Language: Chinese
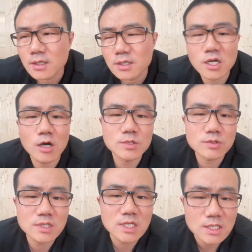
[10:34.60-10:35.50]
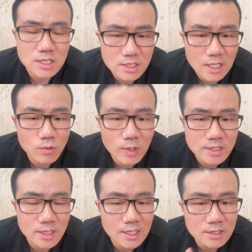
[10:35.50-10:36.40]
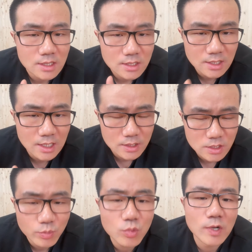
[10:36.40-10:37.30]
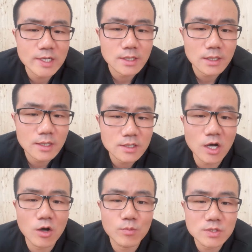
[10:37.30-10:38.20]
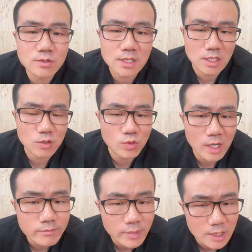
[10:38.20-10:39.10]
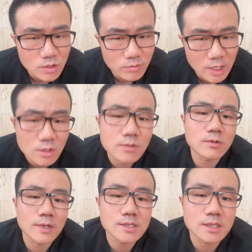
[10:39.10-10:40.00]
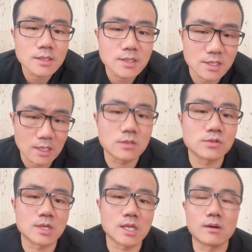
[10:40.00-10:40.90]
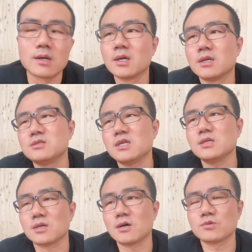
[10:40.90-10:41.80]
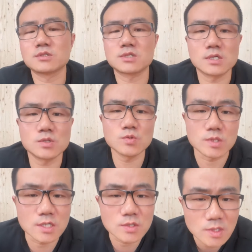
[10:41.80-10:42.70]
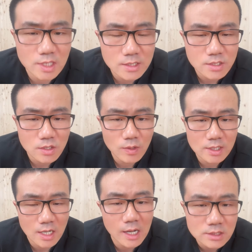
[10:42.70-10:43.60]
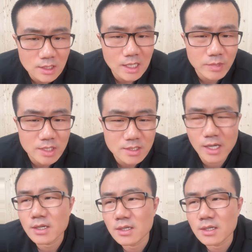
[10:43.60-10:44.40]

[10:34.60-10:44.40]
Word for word: 要么就是你以前关心，但是你现在已经不关心了；要么就是你原本就没有那么关心，你才能够做到。你只要说深入其中研究啊，长期看比赛，